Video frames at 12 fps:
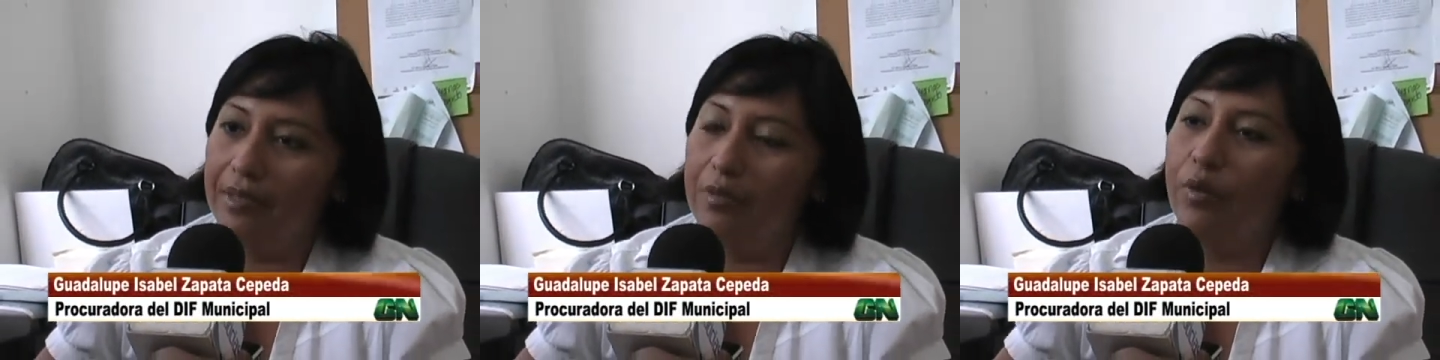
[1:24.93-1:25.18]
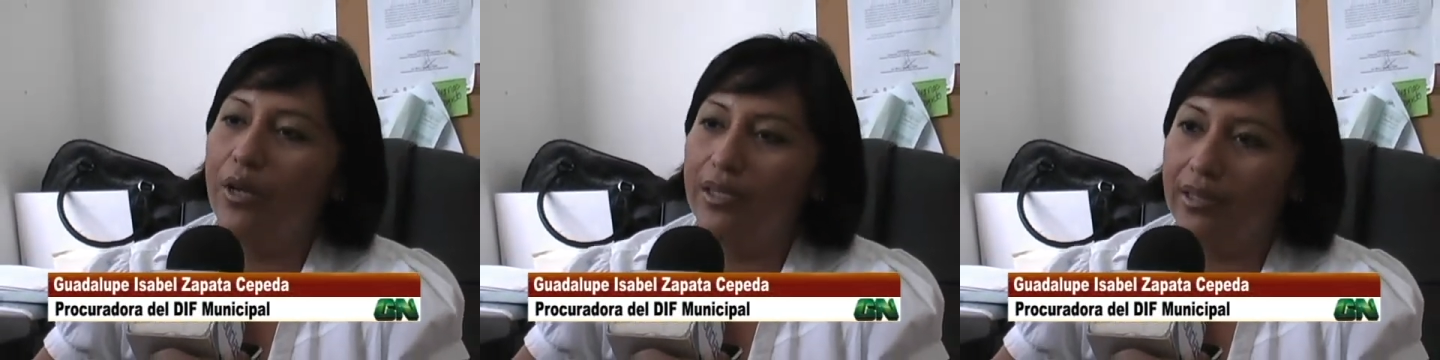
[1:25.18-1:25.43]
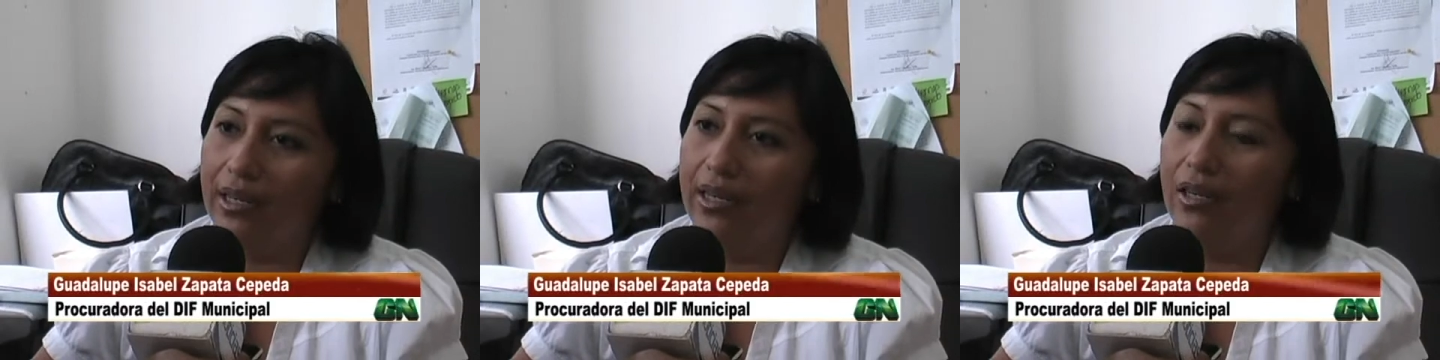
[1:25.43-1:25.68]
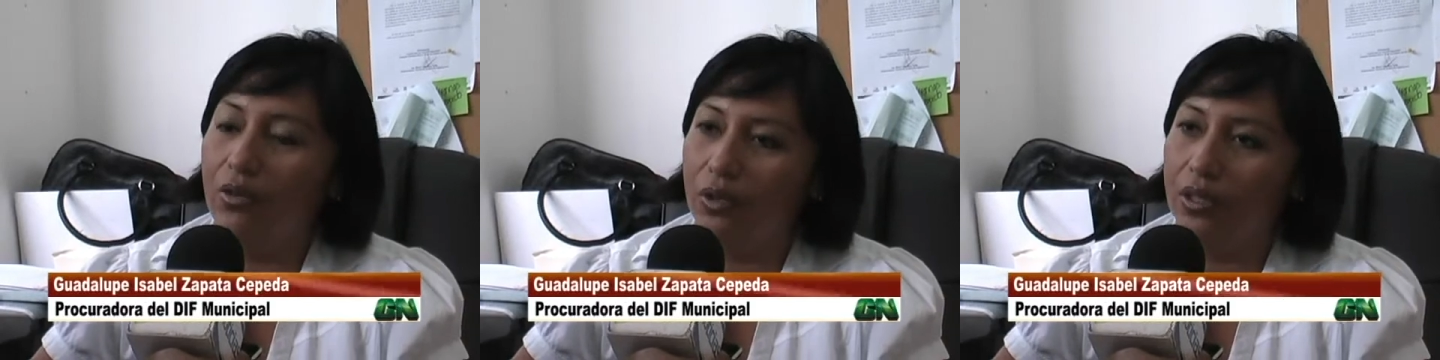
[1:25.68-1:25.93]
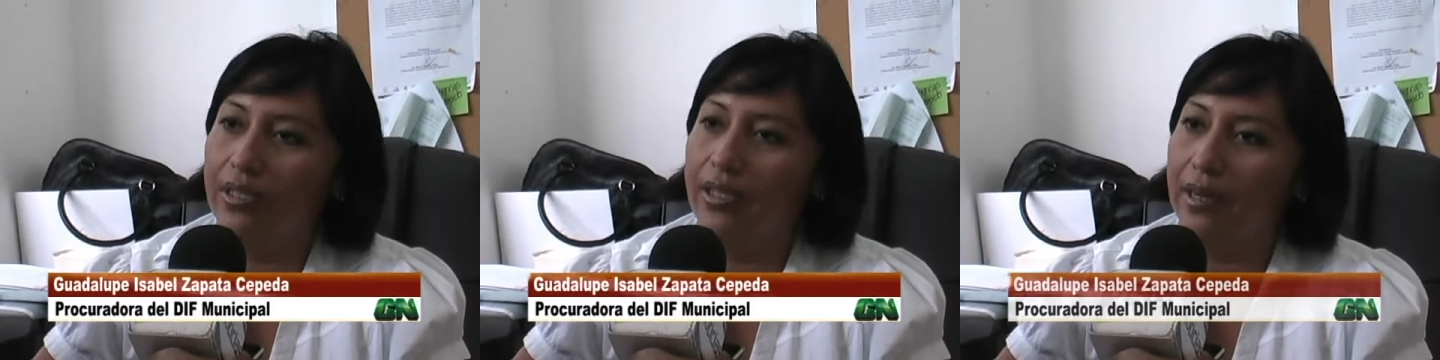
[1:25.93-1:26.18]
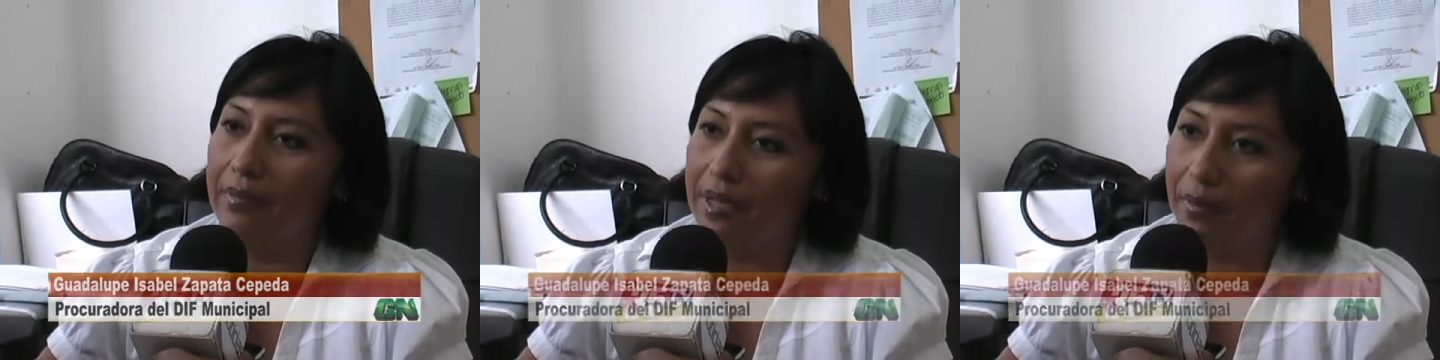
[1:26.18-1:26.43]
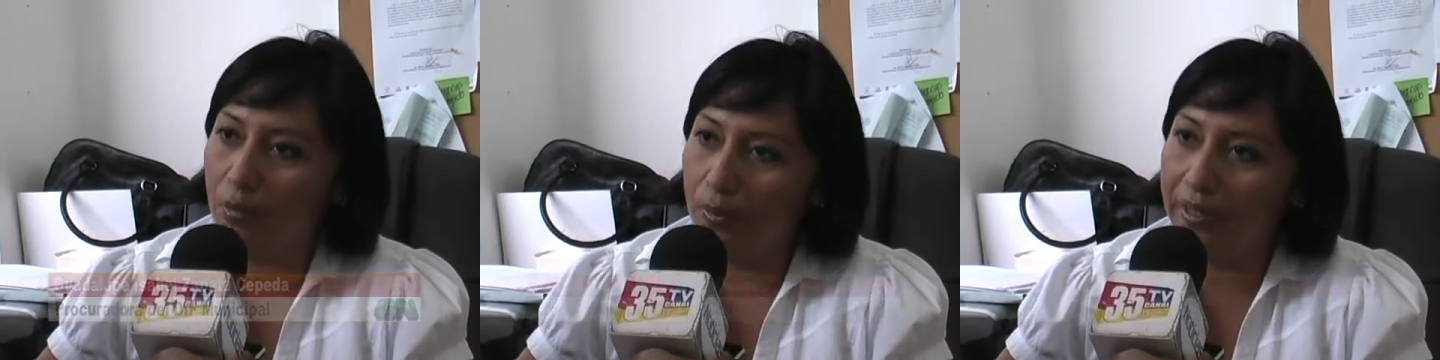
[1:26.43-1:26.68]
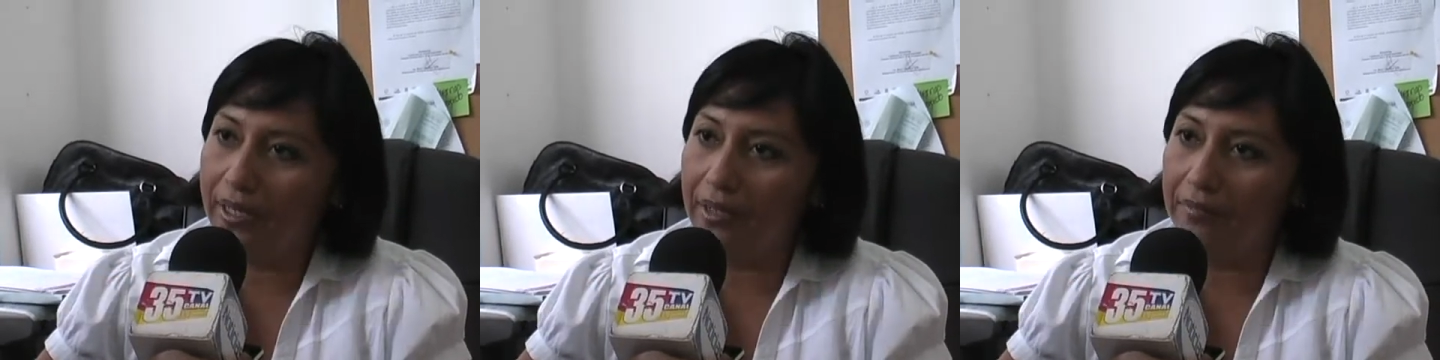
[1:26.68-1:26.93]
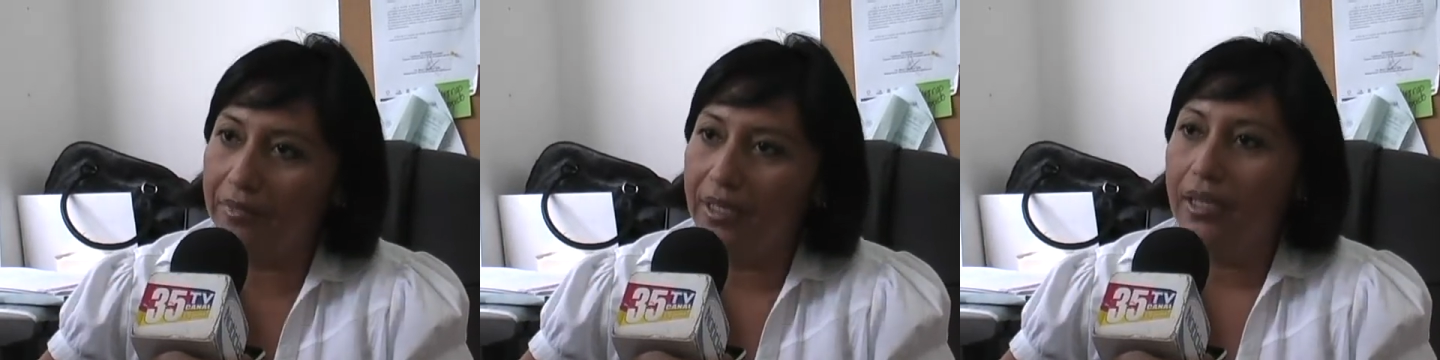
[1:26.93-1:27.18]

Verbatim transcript: y por alterar el orden de la vía pública.